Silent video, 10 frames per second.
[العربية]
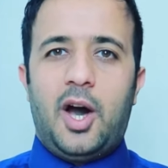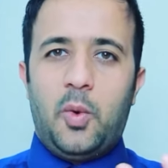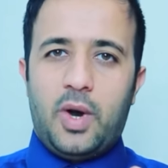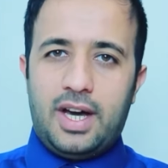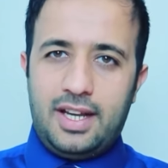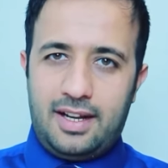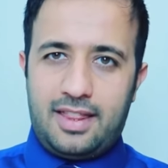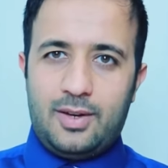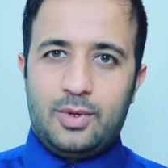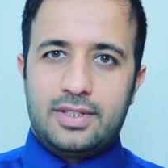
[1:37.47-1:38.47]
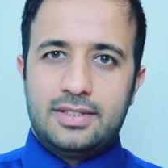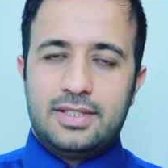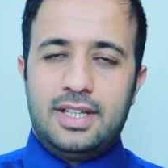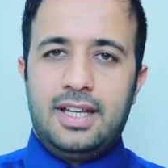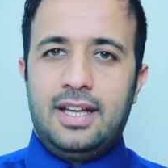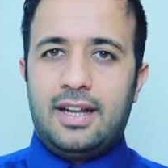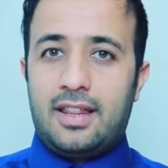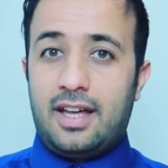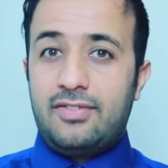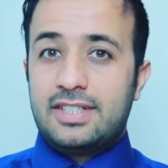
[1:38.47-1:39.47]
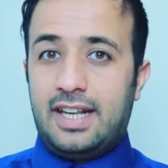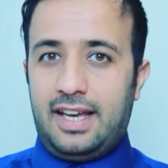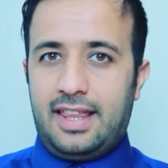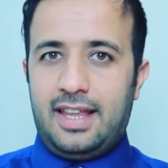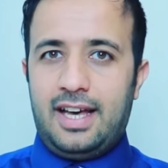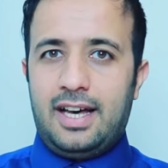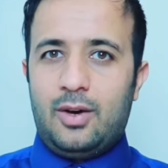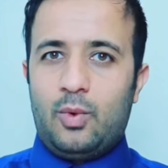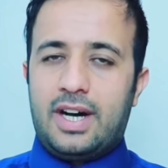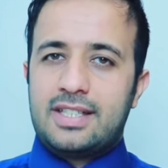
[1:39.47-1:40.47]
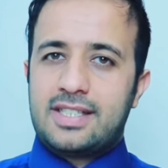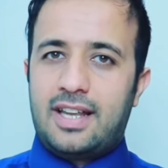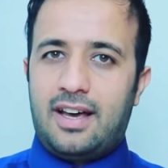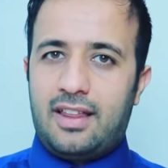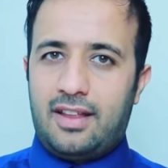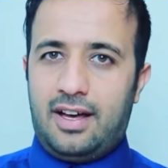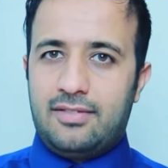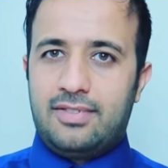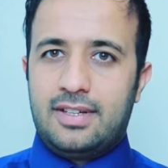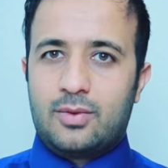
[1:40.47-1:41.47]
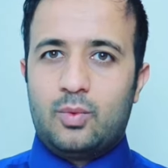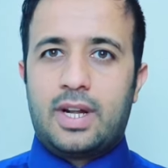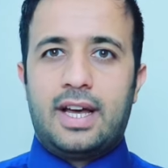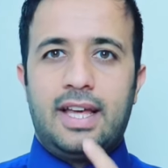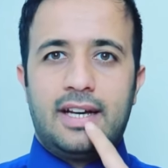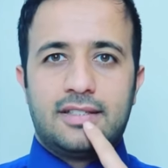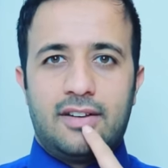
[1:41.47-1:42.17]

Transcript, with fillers: أو قليل ذوق نظافة الحذاء وقص الأظافر ورائحة